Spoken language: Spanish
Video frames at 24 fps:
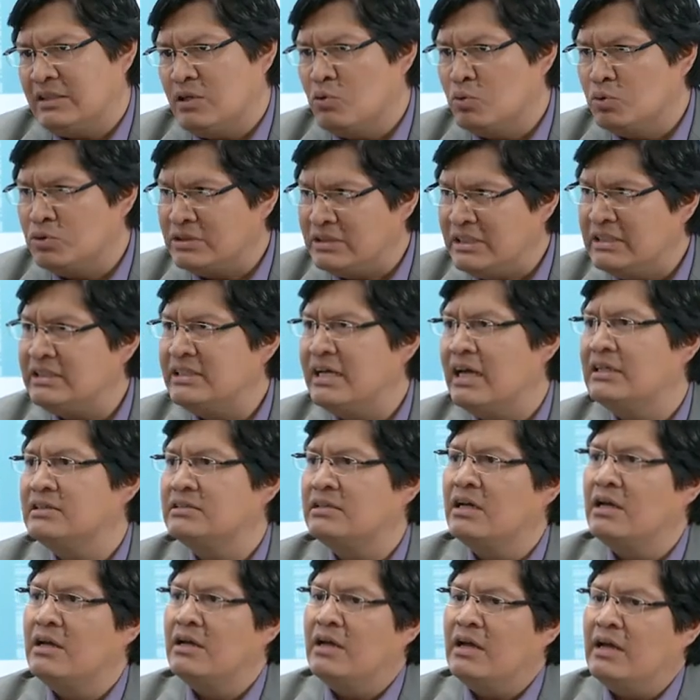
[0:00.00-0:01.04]
injusticias
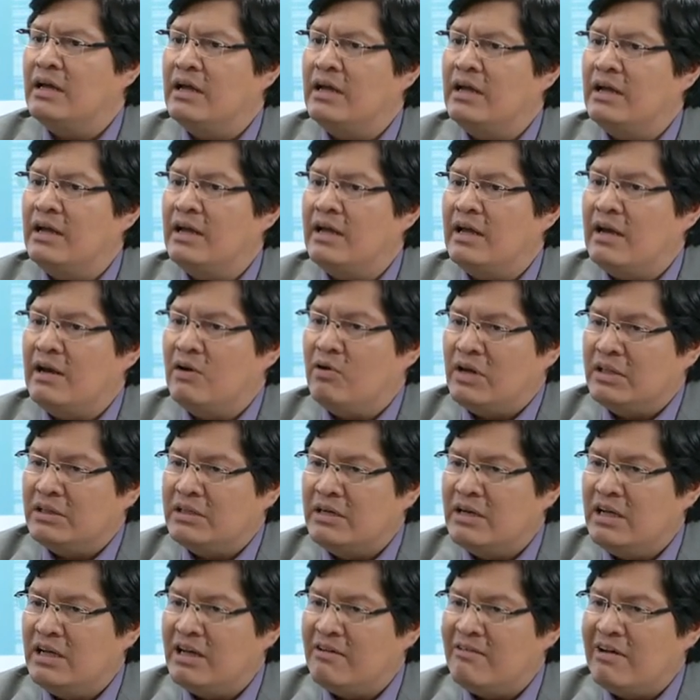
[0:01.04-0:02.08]
eh, en lo que
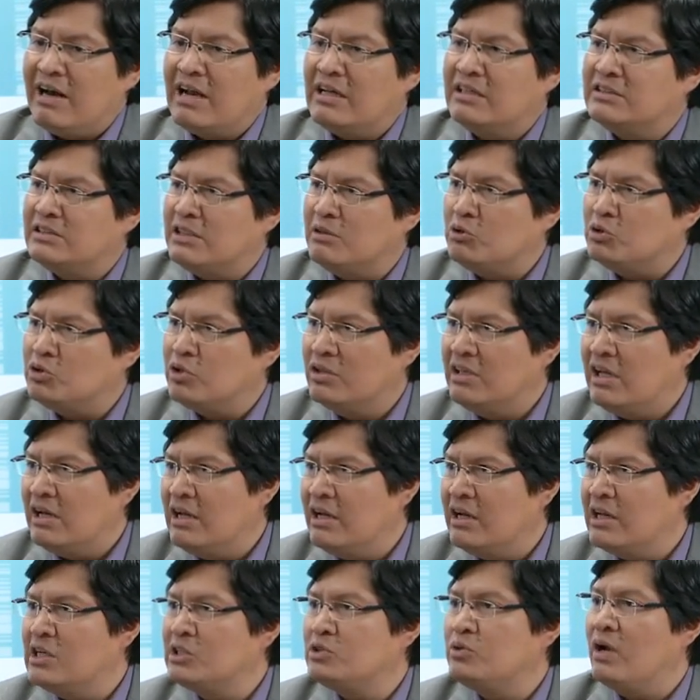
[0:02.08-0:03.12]
tiene que ver la distribución del
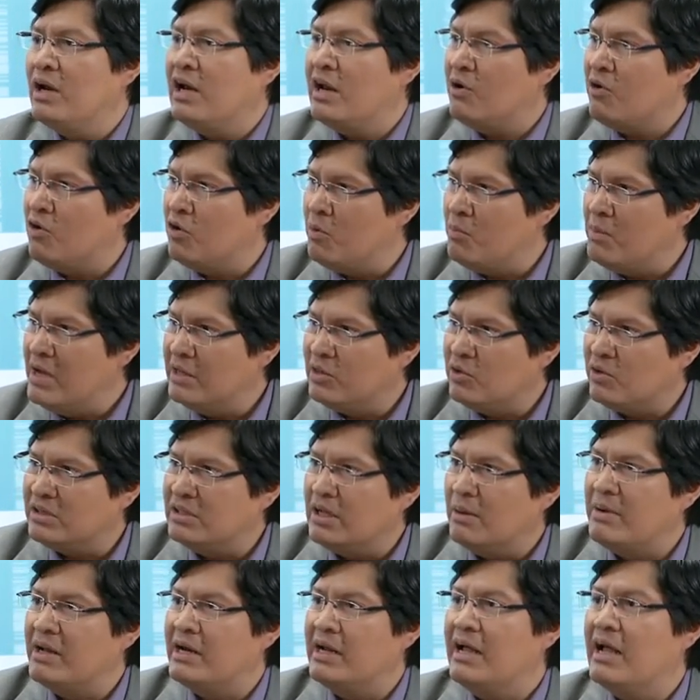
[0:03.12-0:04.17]
ingreso en la economía
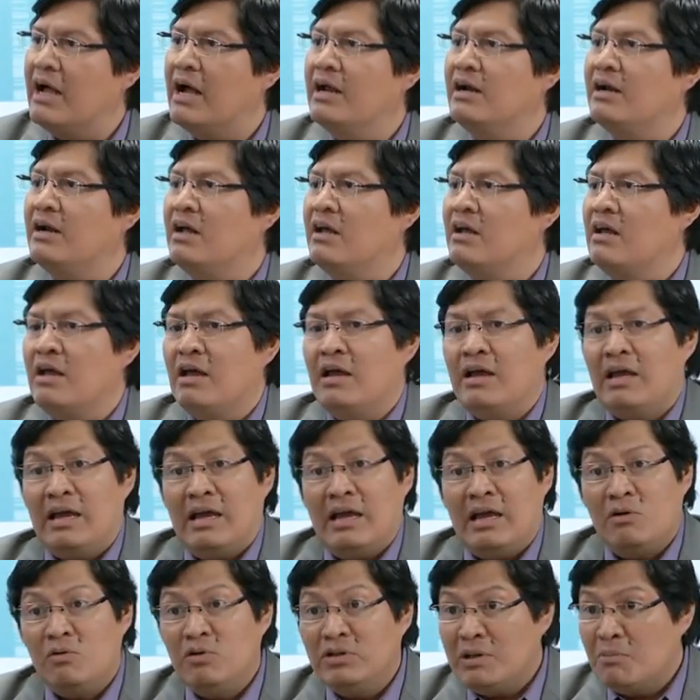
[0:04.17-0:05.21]
norteamericana,
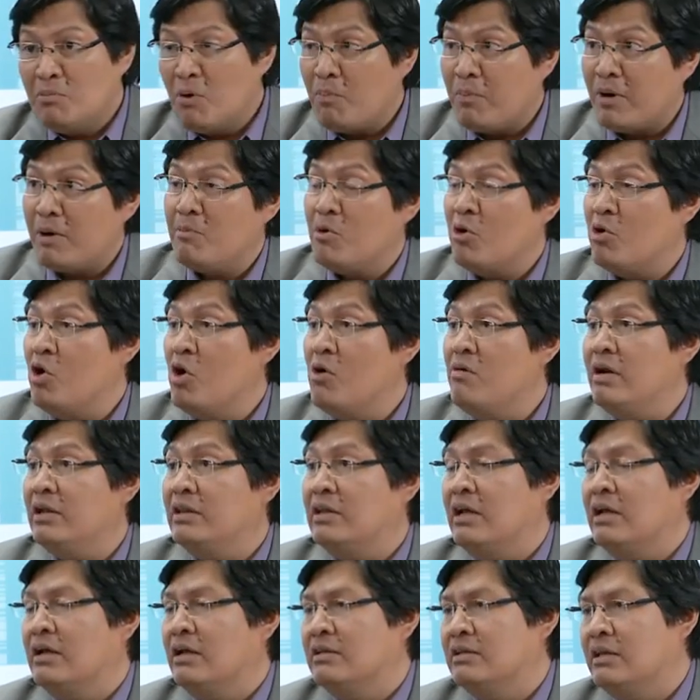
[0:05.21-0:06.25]
el último premio Nobel
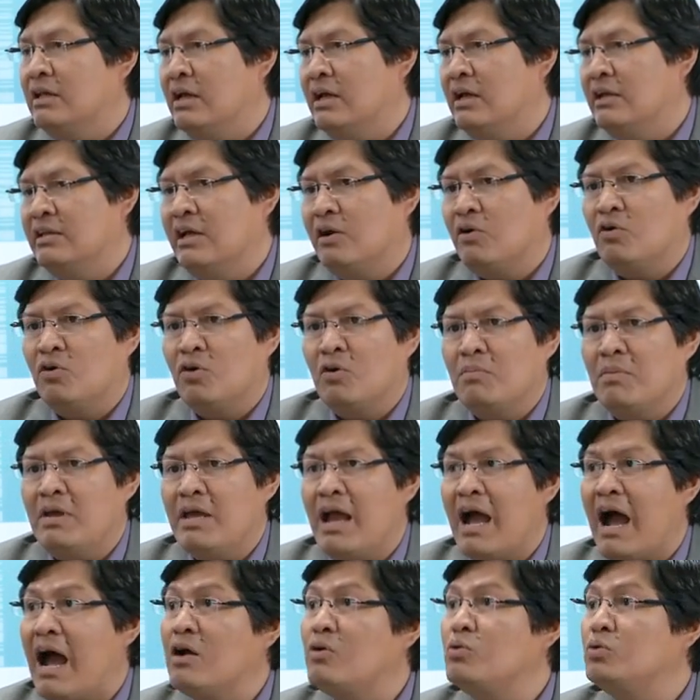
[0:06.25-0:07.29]
de,
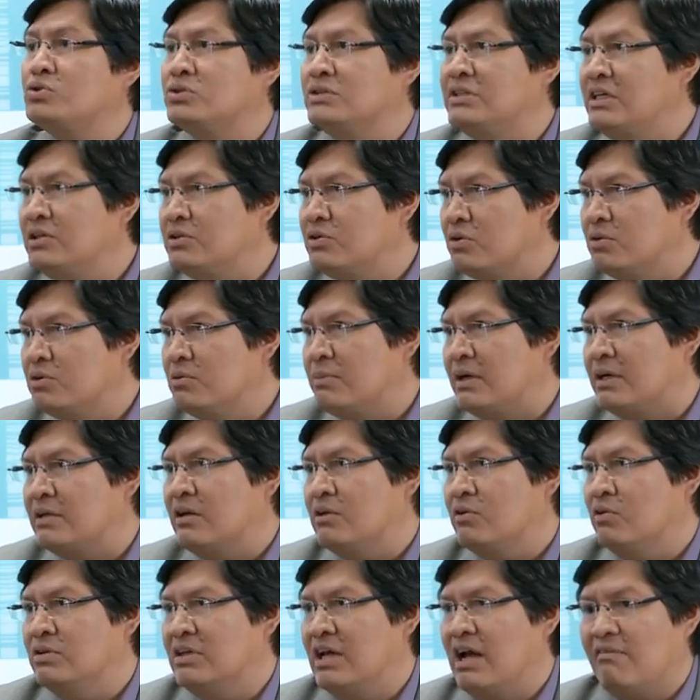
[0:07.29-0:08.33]
Economía, Angus Deaton, ¿verdad?
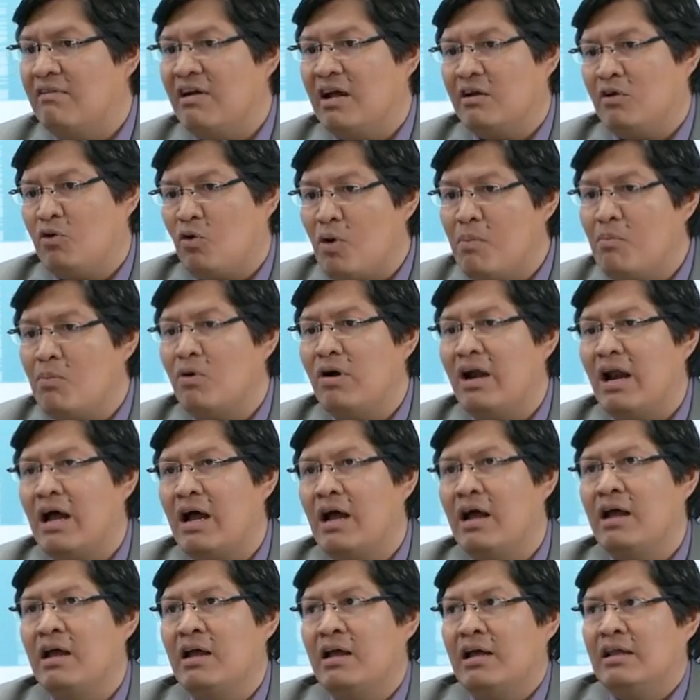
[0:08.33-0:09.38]
donde habla cómo
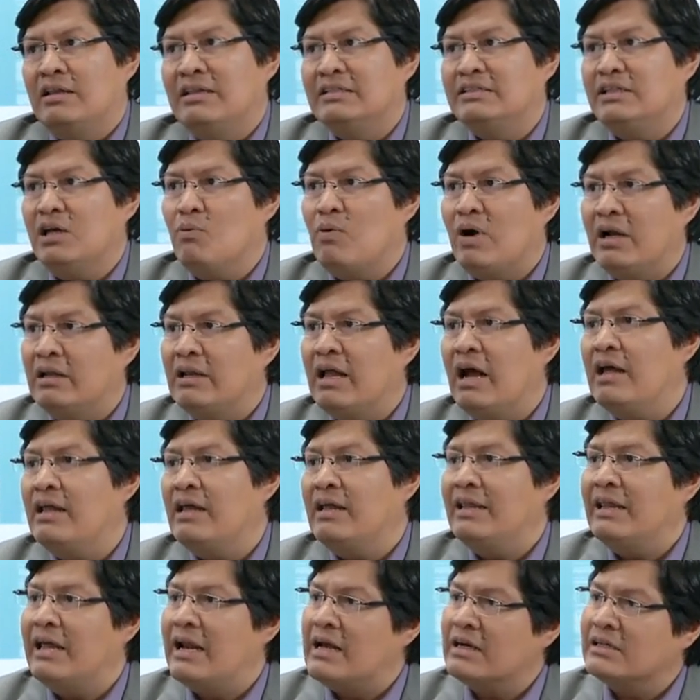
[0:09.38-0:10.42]
la desigualdad
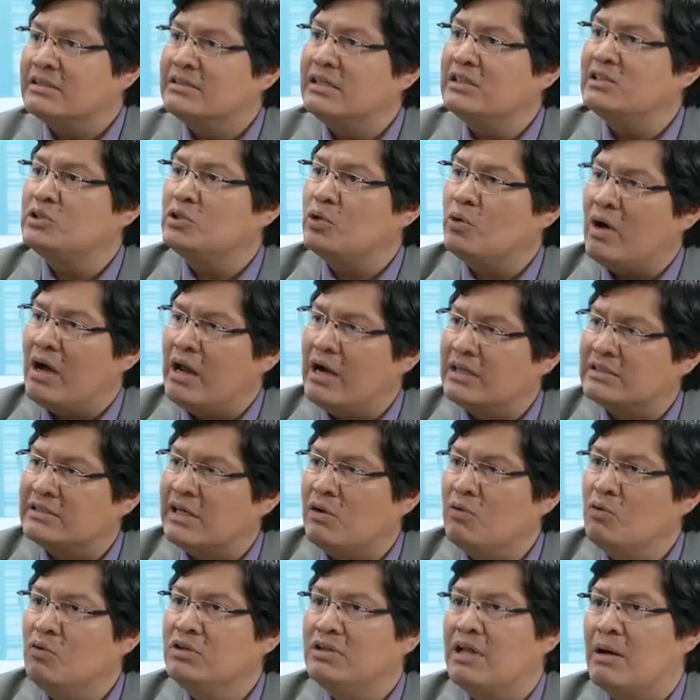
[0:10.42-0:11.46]
en el acceso a la
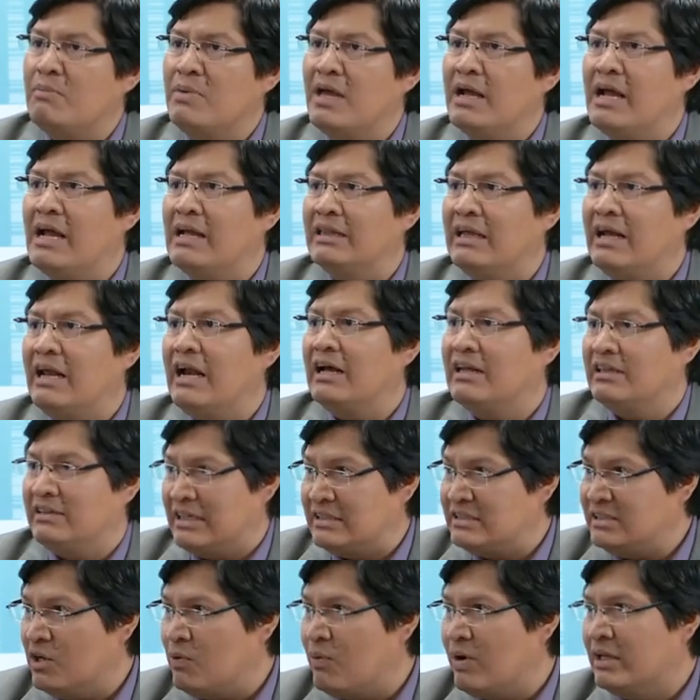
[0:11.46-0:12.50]
salud también genera
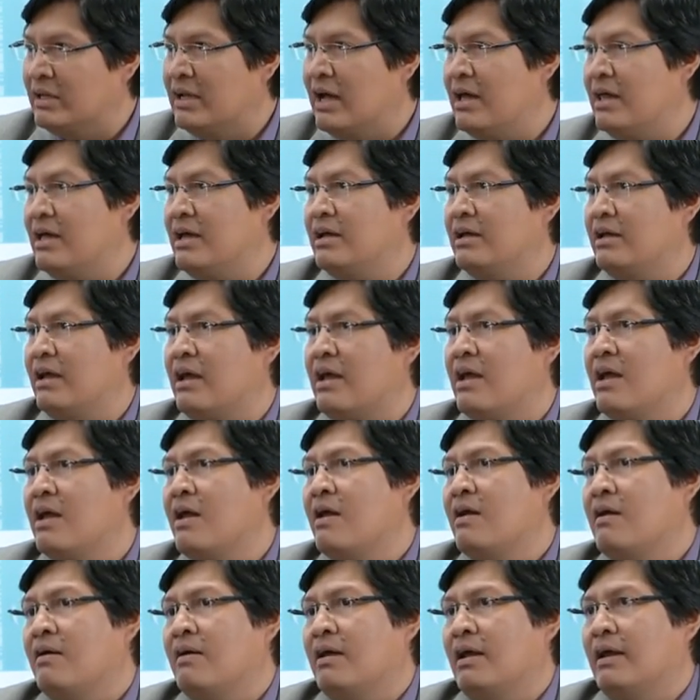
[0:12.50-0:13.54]
desigualdades que
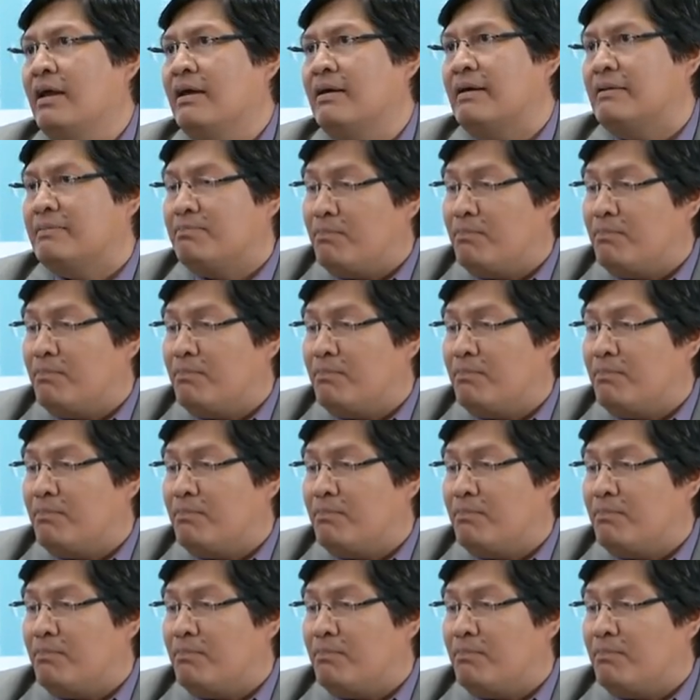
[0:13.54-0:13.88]
eh,